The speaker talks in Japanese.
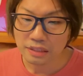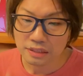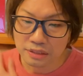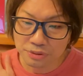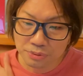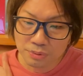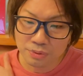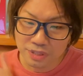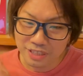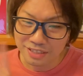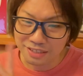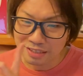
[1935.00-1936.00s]
で、その子
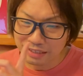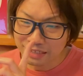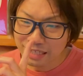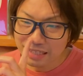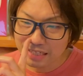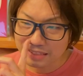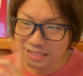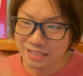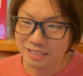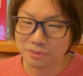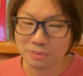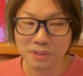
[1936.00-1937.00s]
に何が正
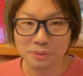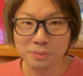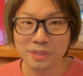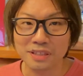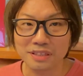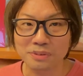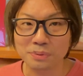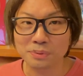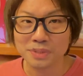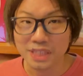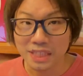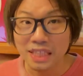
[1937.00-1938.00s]
義とかどうだっていうこ
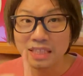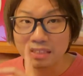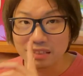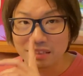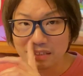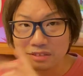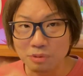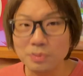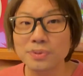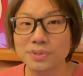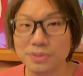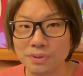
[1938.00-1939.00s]
とじゃないと
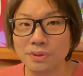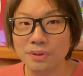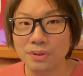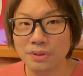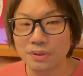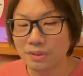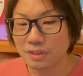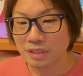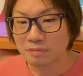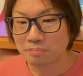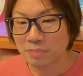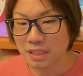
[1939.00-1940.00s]
思うんですよ。
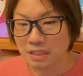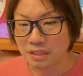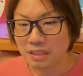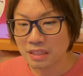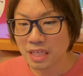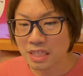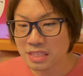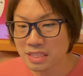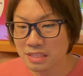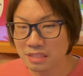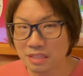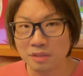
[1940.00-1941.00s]
やっぱり
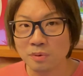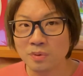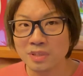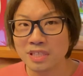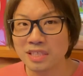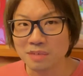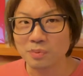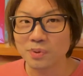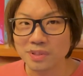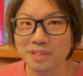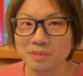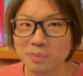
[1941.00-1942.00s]
リテラシーって本人が
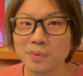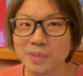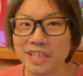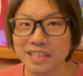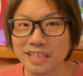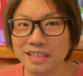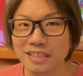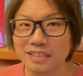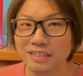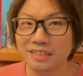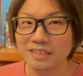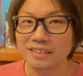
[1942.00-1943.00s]
持ってるものだから、
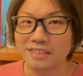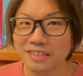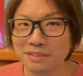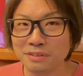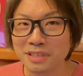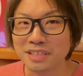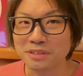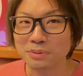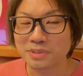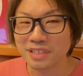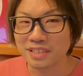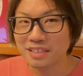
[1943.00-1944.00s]
いくら説
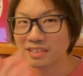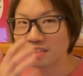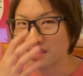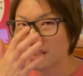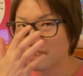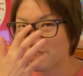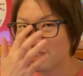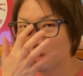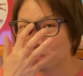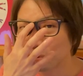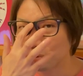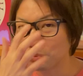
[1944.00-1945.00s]
得されたって、いや違
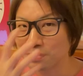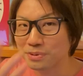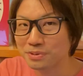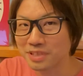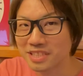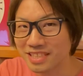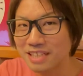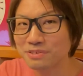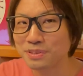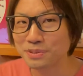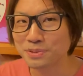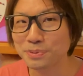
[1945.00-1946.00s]
うよって思ってる人は違
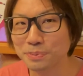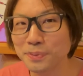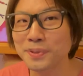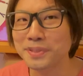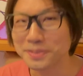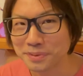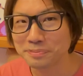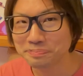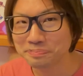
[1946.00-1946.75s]
うってずっと思ってるんですよ。